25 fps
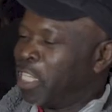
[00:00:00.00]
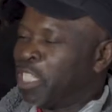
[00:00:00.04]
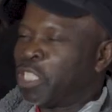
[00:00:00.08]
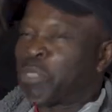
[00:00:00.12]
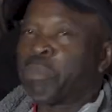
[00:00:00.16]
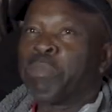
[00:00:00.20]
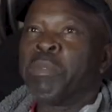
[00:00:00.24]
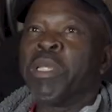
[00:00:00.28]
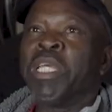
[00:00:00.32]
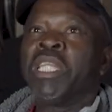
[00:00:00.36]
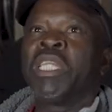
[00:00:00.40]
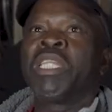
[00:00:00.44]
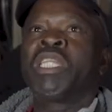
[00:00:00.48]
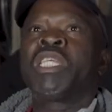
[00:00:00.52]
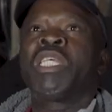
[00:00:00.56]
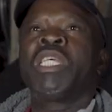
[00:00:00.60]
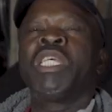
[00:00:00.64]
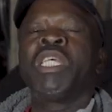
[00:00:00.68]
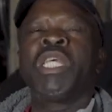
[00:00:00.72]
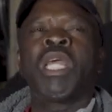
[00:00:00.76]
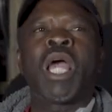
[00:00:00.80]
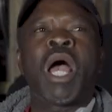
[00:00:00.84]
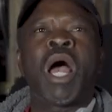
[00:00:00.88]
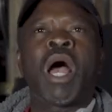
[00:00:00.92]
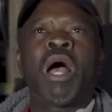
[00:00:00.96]
Ich bin
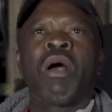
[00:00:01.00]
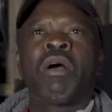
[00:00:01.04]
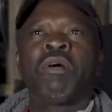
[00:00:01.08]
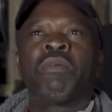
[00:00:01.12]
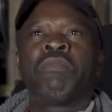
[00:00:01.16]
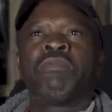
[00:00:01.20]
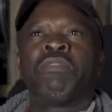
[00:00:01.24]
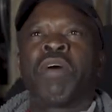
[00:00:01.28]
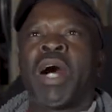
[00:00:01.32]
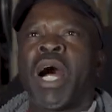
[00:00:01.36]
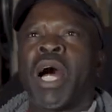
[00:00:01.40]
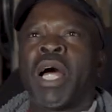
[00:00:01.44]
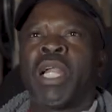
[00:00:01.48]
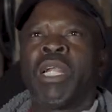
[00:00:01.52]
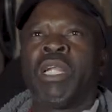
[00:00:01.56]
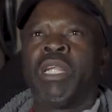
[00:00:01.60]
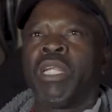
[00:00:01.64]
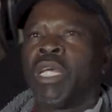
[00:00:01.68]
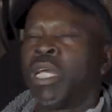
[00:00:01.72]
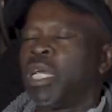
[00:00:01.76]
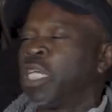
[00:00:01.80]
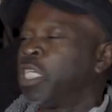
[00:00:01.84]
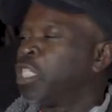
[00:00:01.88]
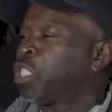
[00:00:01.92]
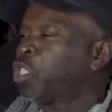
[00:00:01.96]
hier, weil
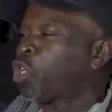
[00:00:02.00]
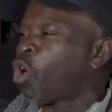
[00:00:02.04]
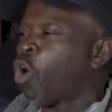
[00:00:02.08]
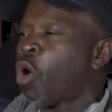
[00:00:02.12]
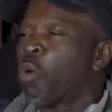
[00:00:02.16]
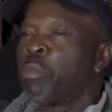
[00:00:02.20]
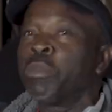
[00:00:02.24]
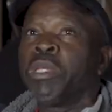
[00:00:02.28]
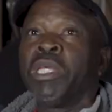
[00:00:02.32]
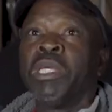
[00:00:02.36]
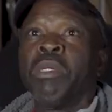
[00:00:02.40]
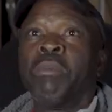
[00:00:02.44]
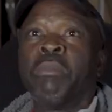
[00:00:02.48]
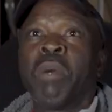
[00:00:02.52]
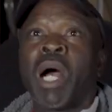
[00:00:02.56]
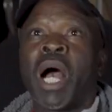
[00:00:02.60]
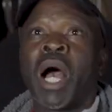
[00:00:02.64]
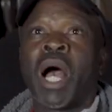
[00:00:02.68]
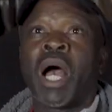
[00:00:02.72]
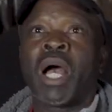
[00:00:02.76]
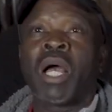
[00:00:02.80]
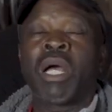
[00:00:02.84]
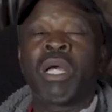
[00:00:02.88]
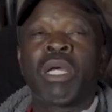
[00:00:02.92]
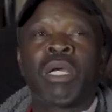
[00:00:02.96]
äh, ich komme
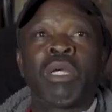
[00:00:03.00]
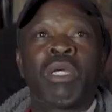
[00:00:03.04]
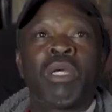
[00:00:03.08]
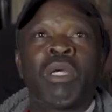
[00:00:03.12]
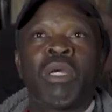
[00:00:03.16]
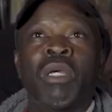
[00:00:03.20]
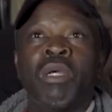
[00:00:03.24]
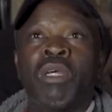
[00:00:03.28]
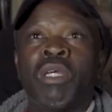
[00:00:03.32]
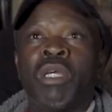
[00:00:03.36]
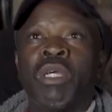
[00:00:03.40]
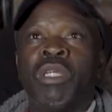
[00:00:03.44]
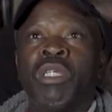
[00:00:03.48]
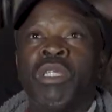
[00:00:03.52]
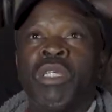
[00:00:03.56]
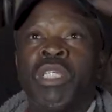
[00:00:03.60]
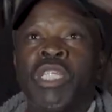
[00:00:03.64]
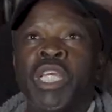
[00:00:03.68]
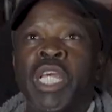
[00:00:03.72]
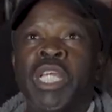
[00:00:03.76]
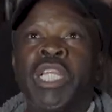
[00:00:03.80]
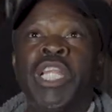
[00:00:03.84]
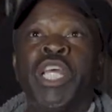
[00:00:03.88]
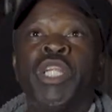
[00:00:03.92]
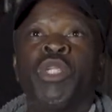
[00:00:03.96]
immer,
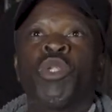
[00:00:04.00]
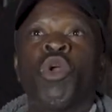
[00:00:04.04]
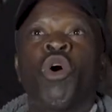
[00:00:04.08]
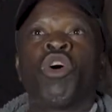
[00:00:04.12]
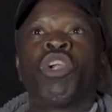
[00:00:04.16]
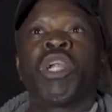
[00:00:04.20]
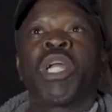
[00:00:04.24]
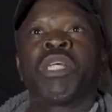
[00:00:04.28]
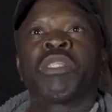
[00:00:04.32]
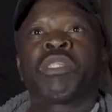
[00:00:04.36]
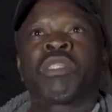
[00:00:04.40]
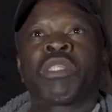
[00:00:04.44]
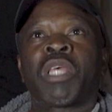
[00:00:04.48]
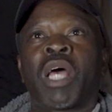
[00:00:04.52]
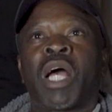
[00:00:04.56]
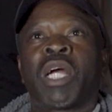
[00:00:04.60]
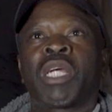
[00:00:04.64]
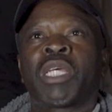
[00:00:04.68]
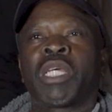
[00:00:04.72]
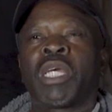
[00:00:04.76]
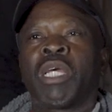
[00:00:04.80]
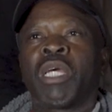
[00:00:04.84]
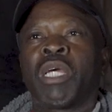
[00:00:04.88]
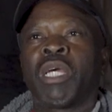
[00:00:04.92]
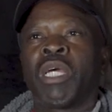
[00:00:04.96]
jeden
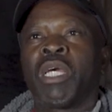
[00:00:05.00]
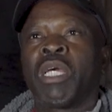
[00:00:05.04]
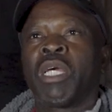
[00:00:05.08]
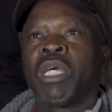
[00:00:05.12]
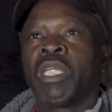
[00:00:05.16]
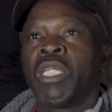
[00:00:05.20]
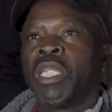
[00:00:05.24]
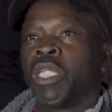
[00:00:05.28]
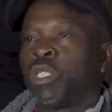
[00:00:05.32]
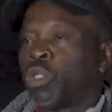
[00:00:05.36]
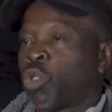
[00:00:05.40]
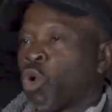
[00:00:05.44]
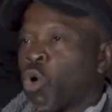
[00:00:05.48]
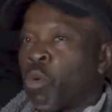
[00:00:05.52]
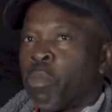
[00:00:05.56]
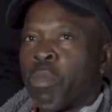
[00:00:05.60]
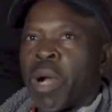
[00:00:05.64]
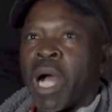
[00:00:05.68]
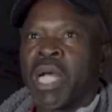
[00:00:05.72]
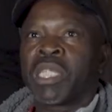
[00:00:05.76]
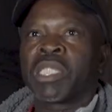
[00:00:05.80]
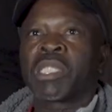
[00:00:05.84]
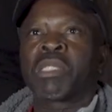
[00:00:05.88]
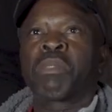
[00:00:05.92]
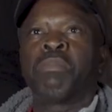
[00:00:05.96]
Donnerstag, der
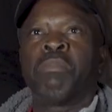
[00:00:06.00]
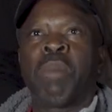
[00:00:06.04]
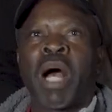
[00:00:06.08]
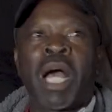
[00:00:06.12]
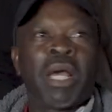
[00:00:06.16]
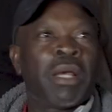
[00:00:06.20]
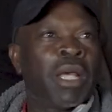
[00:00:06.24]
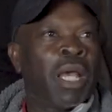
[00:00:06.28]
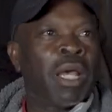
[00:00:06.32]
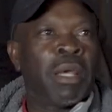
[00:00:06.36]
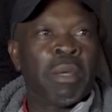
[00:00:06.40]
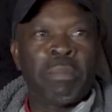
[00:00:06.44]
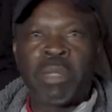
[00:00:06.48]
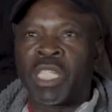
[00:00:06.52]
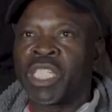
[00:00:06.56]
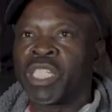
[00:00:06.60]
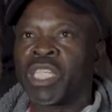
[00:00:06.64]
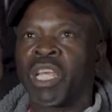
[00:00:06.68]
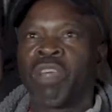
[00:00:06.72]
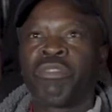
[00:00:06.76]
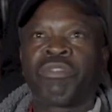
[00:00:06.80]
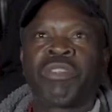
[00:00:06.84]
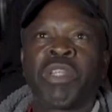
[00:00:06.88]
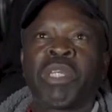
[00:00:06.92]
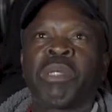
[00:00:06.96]
Thomas äh,
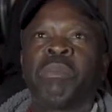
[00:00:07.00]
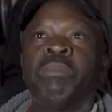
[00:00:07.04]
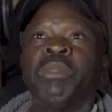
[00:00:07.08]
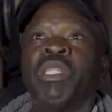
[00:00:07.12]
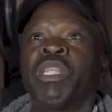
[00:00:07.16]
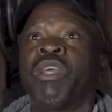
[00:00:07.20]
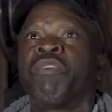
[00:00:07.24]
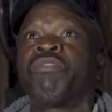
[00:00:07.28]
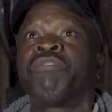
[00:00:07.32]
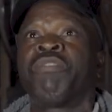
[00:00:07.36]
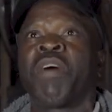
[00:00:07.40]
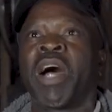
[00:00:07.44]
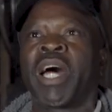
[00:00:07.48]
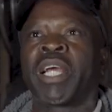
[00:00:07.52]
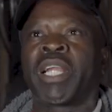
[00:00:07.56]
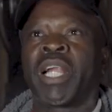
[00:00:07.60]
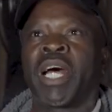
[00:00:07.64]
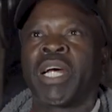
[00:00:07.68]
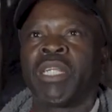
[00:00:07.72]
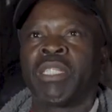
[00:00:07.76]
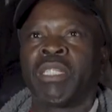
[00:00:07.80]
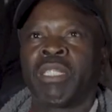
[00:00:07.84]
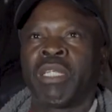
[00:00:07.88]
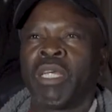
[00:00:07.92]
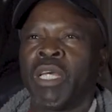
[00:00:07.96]
beschäftigt mit dem
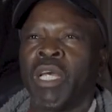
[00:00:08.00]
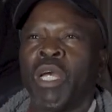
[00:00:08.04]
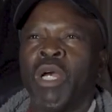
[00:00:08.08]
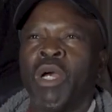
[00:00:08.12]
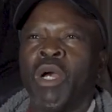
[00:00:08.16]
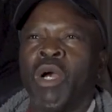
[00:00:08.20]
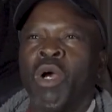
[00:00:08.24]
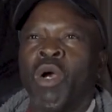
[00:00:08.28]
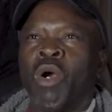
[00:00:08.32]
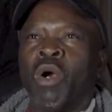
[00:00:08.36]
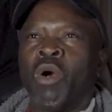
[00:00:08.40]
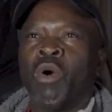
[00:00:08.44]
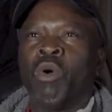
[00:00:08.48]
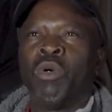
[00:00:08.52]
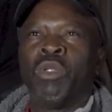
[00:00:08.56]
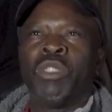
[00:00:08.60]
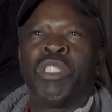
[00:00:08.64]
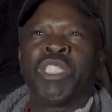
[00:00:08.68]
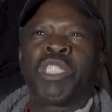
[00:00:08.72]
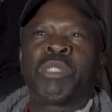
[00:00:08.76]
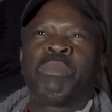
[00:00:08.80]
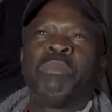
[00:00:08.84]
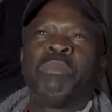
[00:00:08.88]
Fahrrad und ich